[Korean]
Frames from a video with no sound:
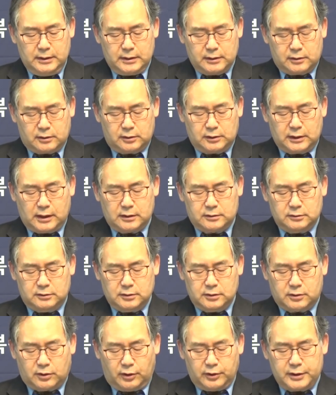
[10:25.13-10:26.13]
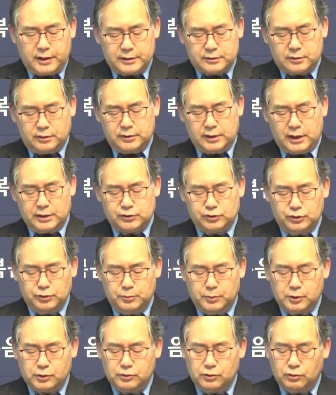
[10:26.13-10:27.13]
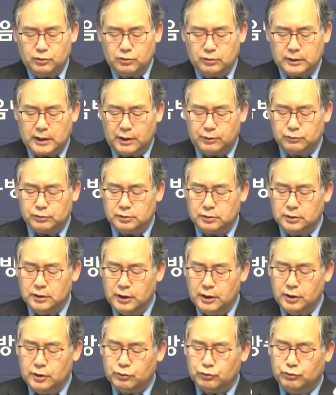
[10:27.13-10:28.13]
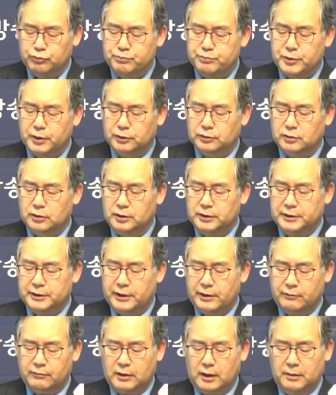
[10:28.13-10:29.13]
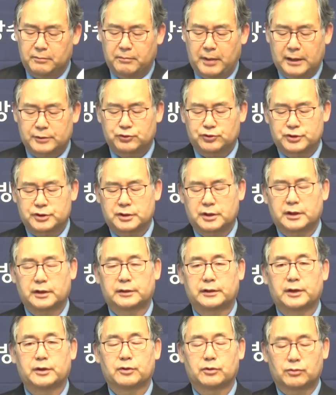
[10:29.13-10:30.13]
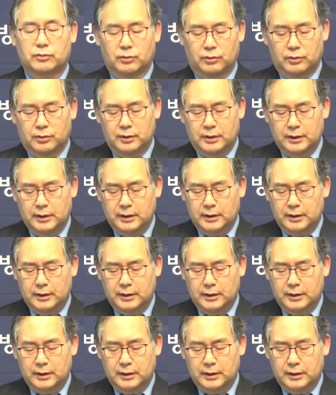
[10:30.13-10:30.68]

그러다 그는 거리에서 예수님을 끌고 나오는 군병들 일행과 마주치게 되었고